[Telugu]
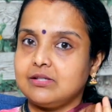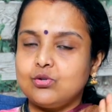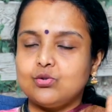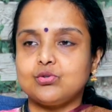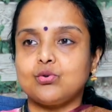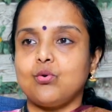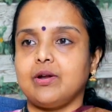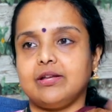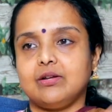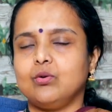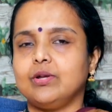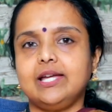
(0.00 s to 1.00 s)
చూసుకోండి
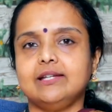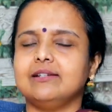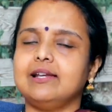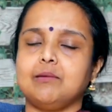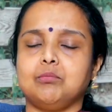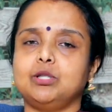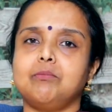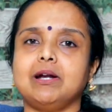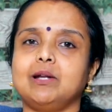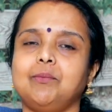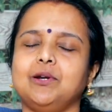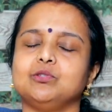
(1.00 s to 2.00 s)
ఓకే లేకపోతే
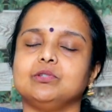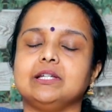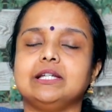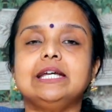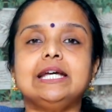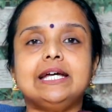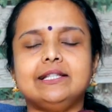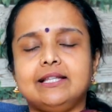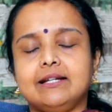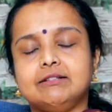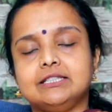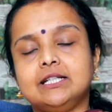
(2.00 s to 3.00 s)
మంట పెడుతుంది
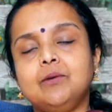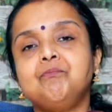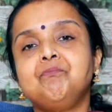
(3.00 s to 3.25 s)
తర్వాత